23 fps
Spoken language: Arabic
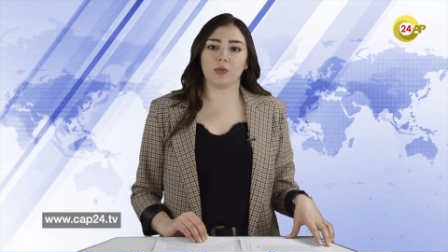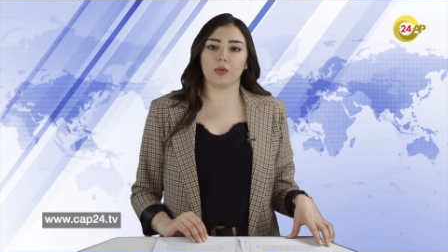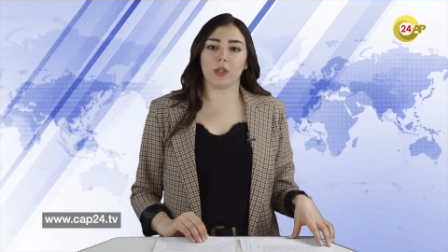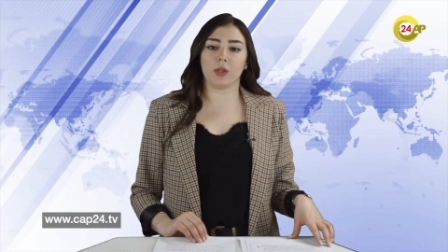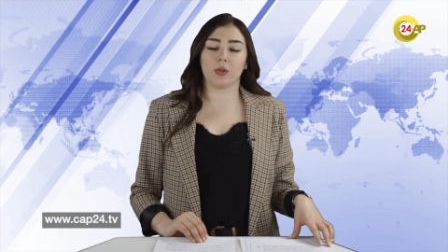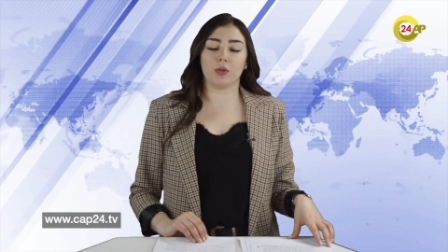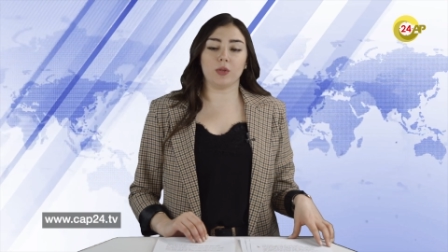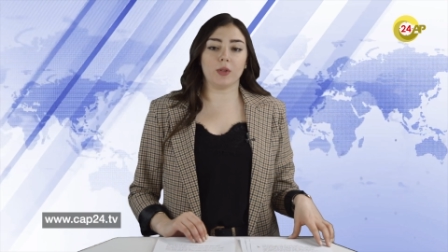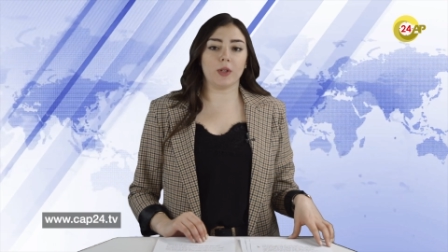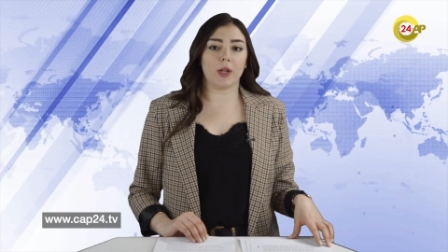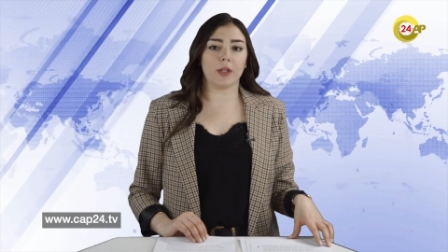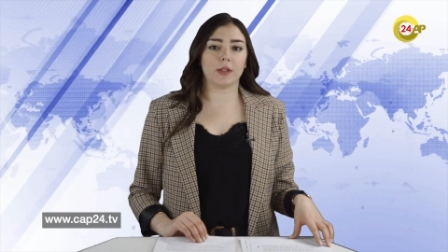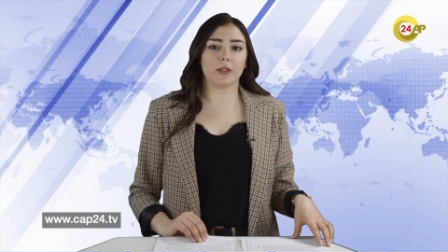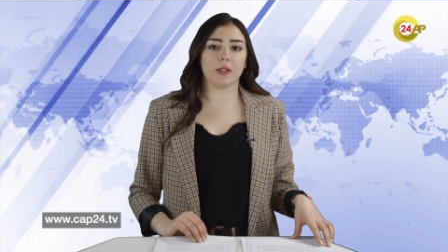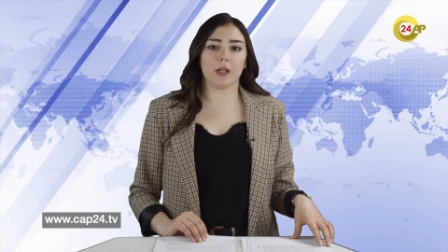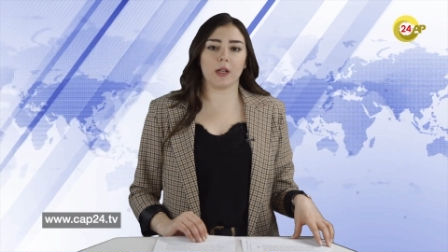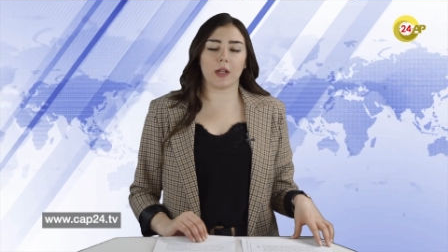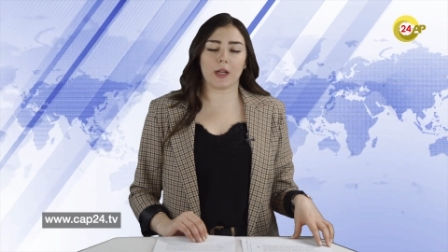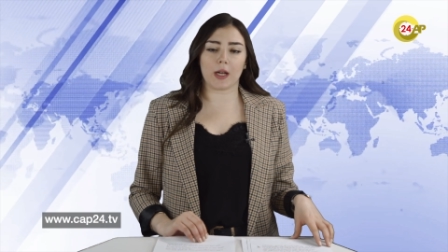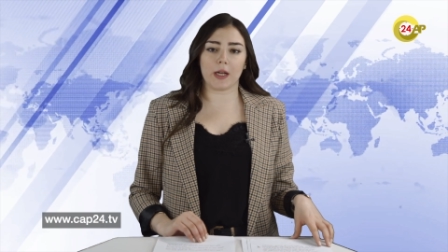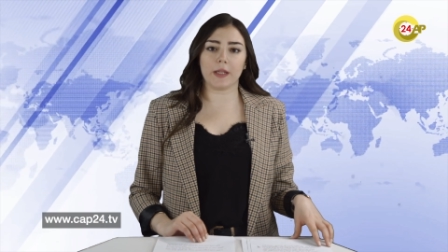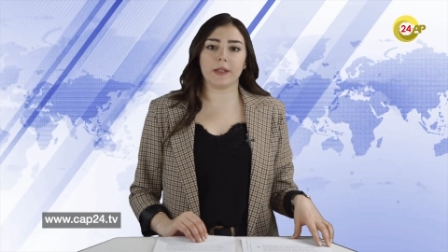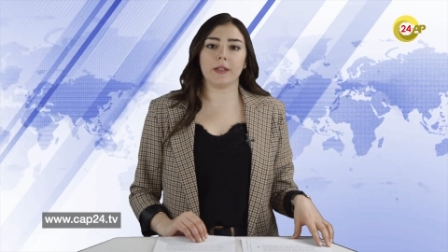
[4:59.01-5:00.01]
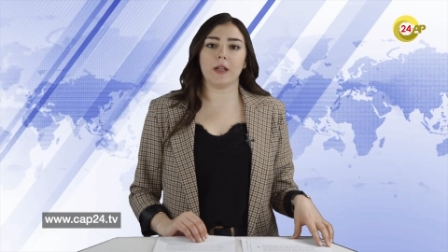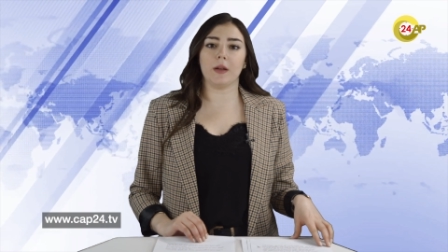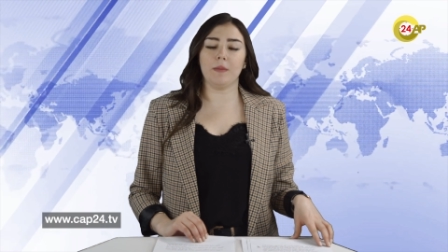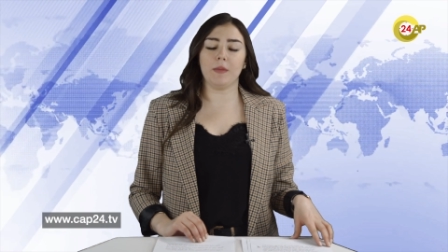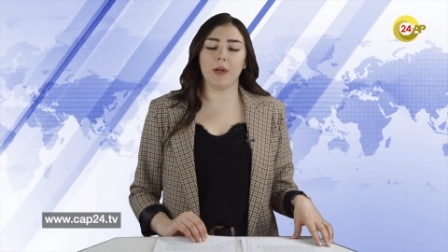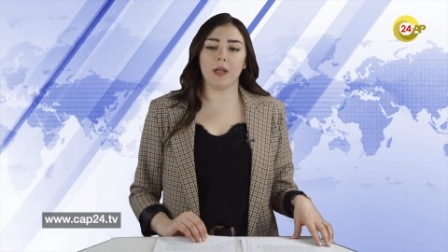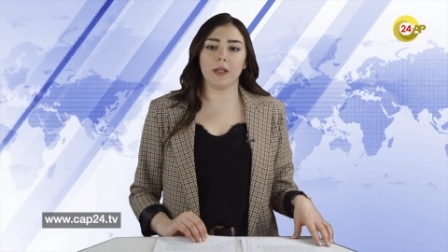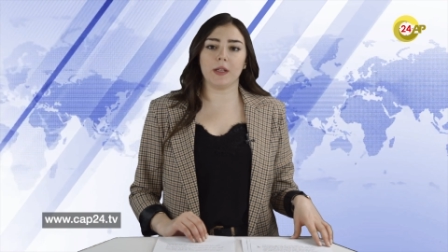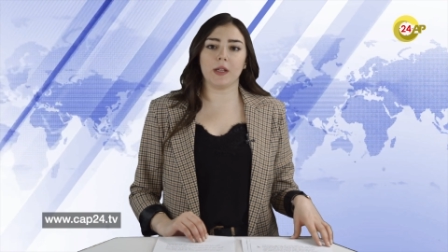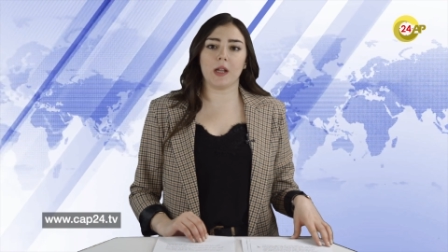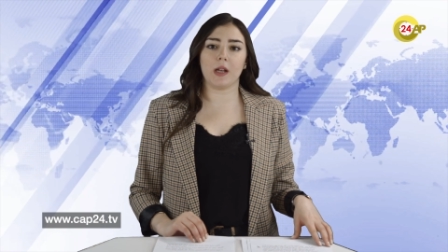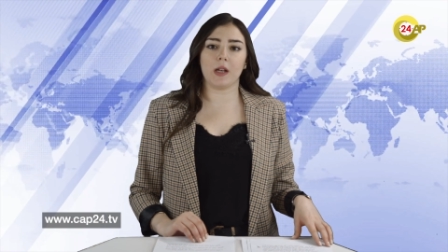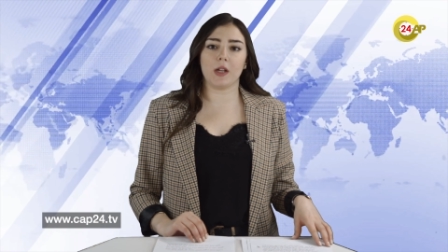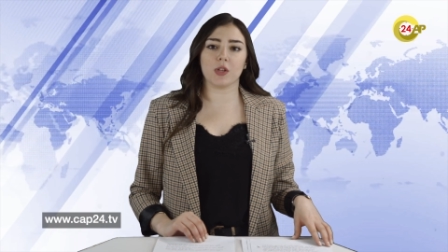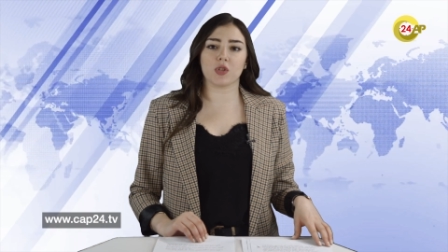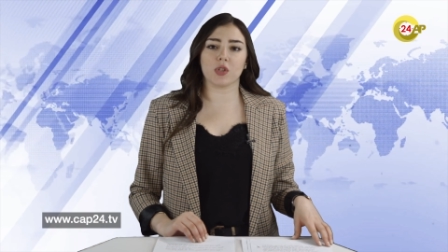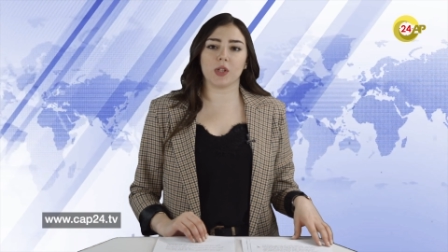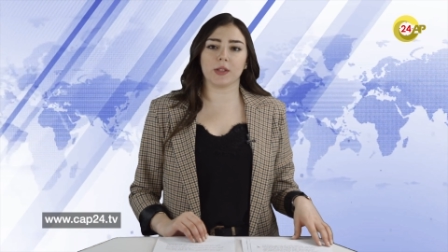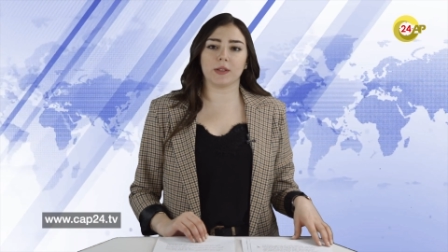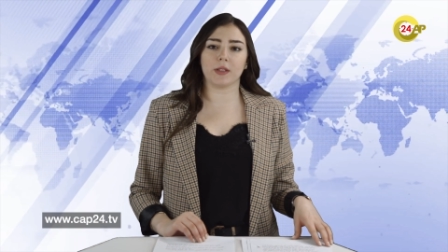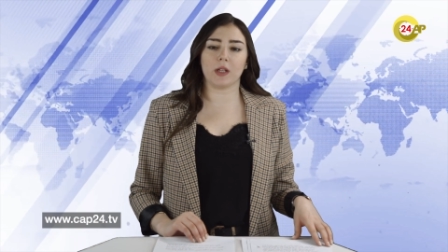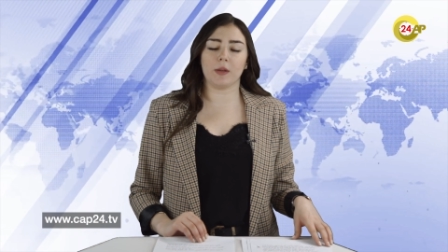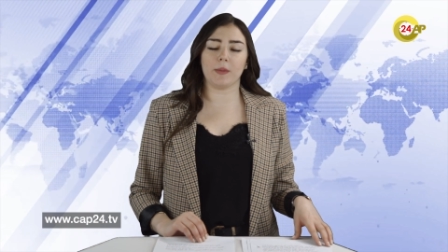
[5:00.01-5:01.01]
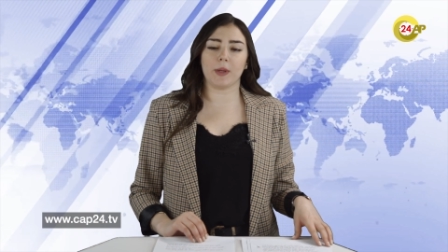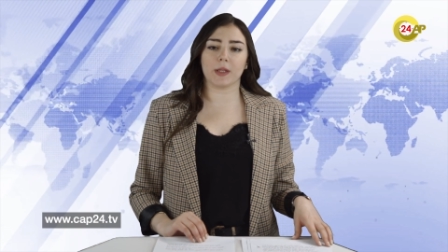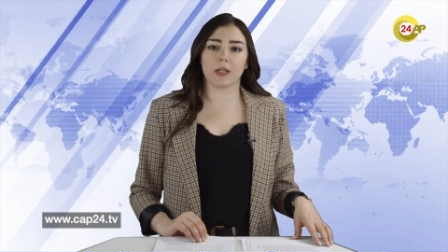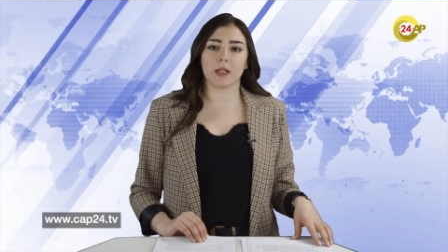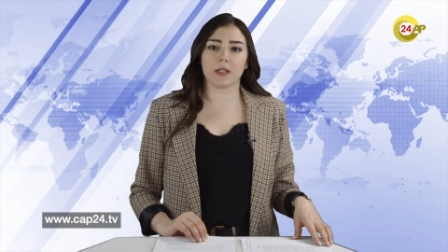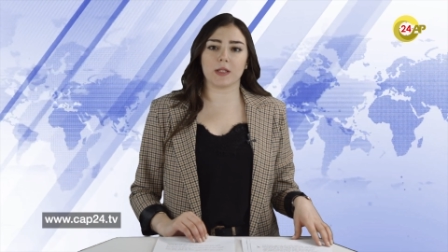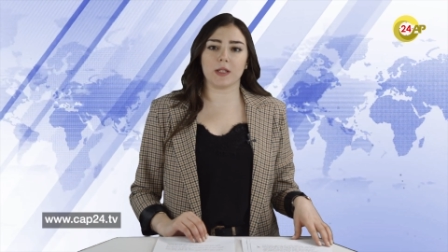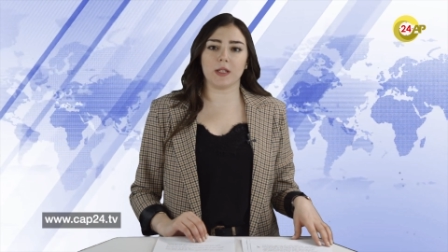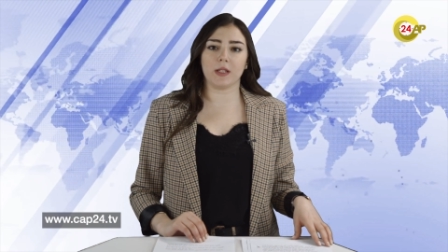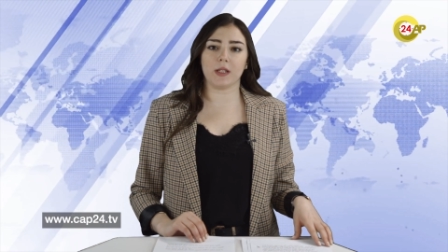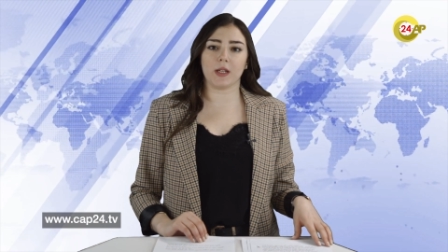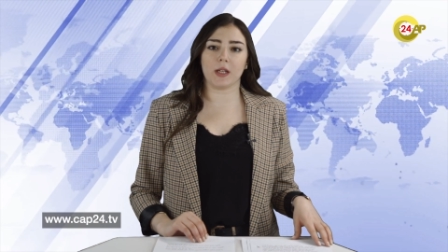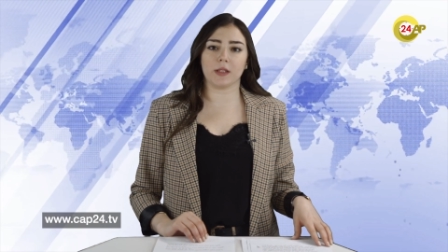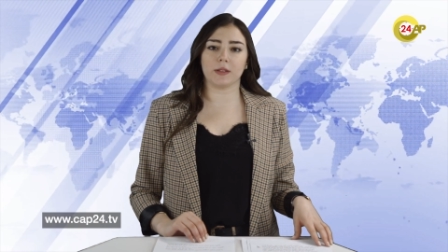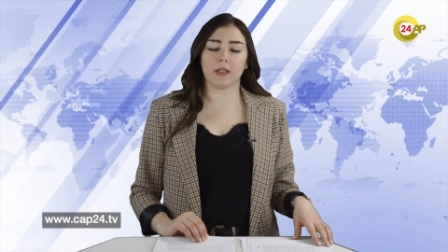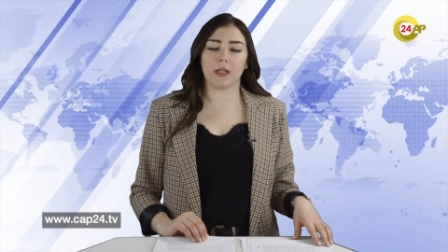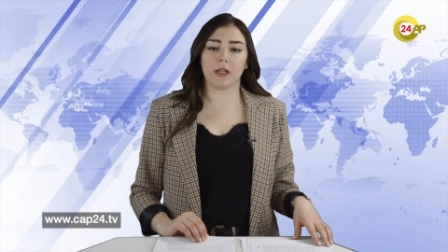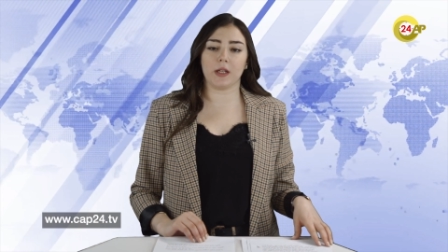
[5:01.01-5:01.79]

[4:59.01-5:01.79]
لكرة القدم أن اللجنة المركزية